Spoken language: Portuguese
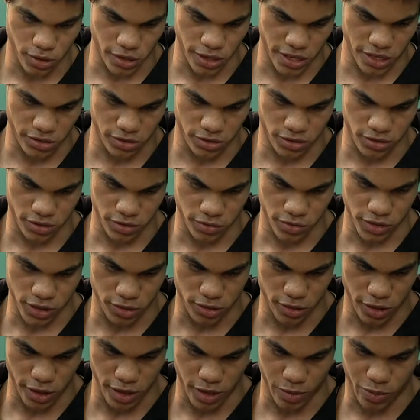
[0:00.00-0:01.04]
colégio de São
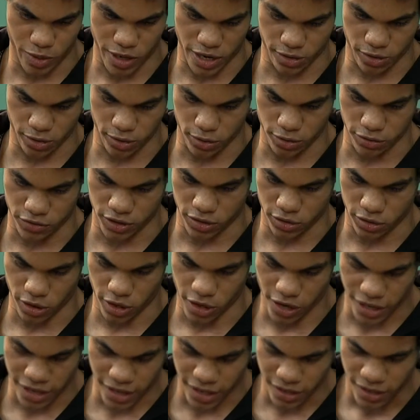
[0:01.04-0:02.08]
Vitor ali perto do
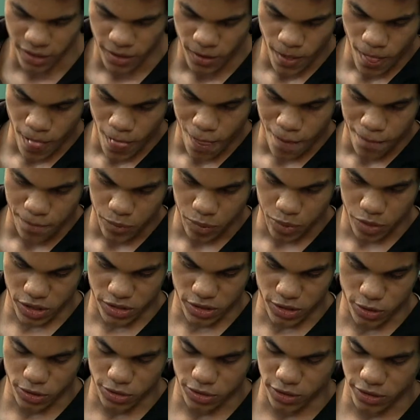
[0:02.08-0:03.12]
Vitória.
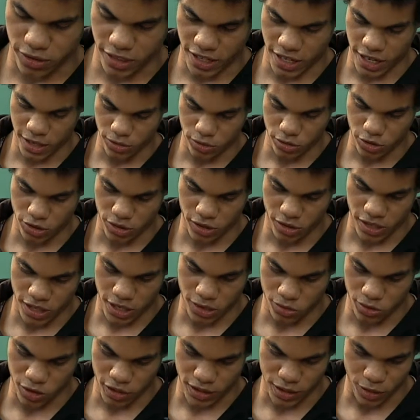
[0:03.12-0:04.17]
Depois eu estudei lá no,
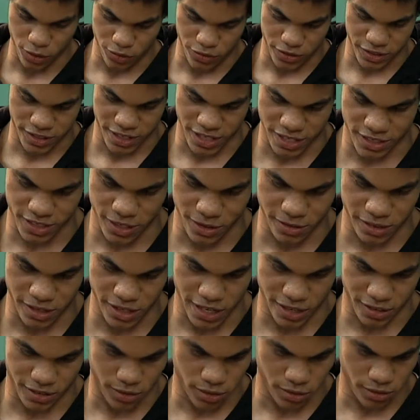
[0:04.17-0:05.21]
lá no Otão, fiz três anos
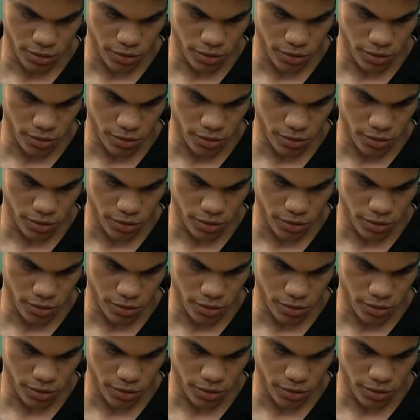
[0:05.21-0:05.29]
lá, então